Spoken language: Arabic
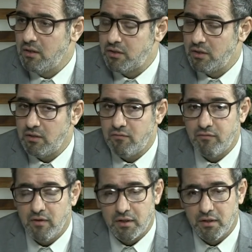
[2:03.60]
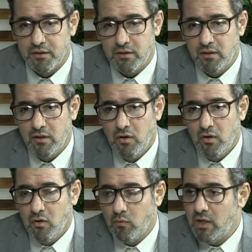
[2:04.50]
الشريف الرضي
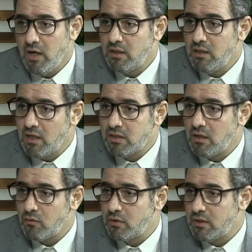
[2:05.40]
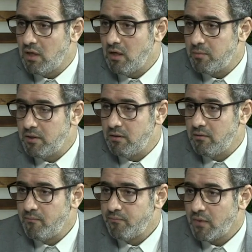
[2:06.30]
ولكن أشهر كتاب
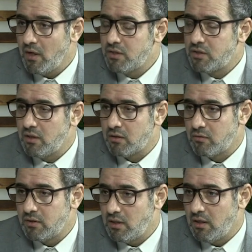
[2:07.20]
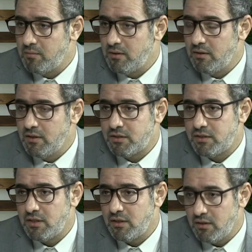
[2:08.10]
أشهر كتاب
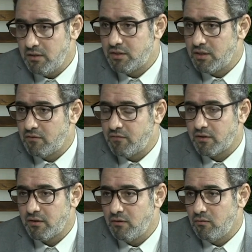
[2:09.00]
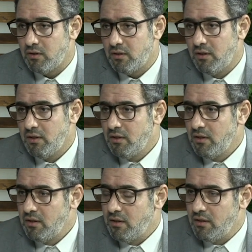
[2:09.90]
للشريف الرضي هو
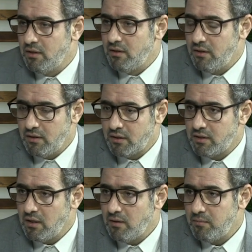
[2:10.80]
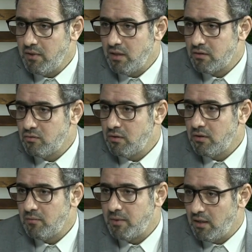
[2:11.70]
آه، كتاب نهج
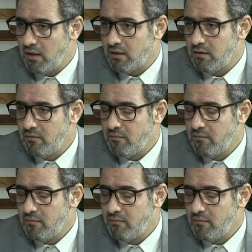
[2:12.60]
البلاغة